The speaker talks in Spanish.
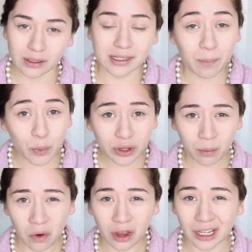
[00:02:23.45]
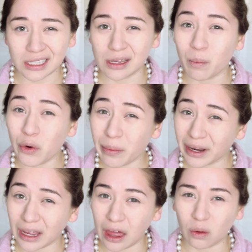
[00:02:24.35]
Está muy de moda que sea muy
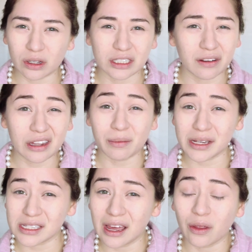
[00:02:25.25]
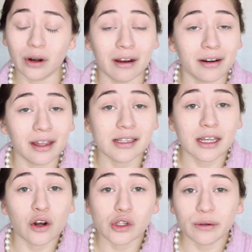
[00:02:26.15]
marcado, que se vea demasiado y la verdad es
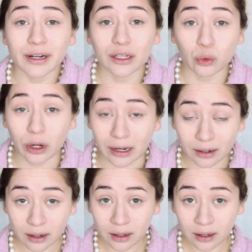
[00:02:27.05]
que no se ve natural.